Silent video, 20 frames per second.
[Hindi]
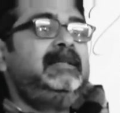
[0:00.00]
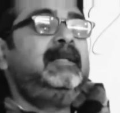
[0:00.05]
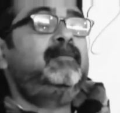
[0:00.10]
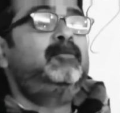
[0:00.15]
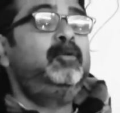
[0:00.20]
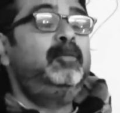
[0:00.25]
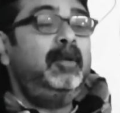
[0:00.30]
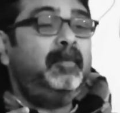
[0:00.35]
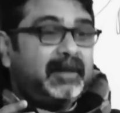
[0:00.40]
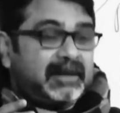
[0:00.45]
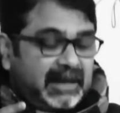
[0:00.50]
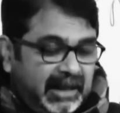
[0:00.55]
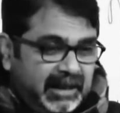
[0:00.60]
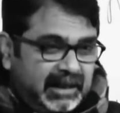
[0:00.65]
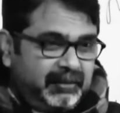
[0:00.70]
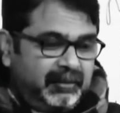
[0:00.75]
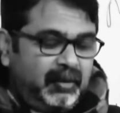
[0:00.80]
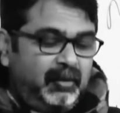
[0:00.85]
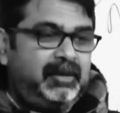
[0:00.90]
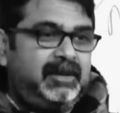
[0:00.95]
जब तुम्हें पता
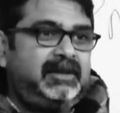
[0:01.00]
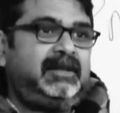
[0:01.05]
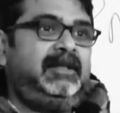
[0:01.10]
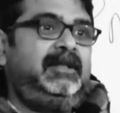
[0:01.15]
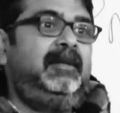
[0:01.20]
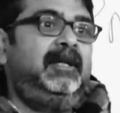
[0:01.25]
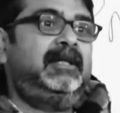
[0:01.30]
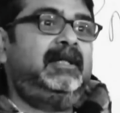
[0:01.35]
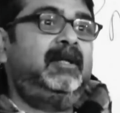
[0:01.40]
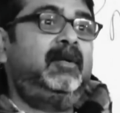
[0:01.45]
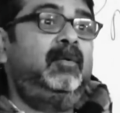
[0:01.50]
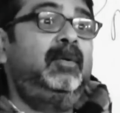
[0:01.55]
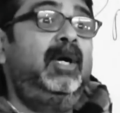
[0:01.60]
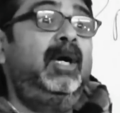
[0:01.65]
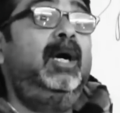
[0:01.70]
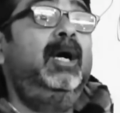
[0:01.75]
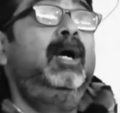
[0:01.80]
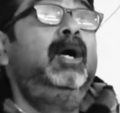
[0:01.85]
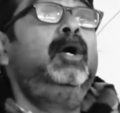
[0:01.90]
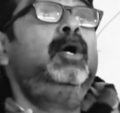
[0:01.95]
है कि मैं उल्टी सीधी बातें
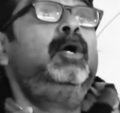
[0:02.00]
करूंगा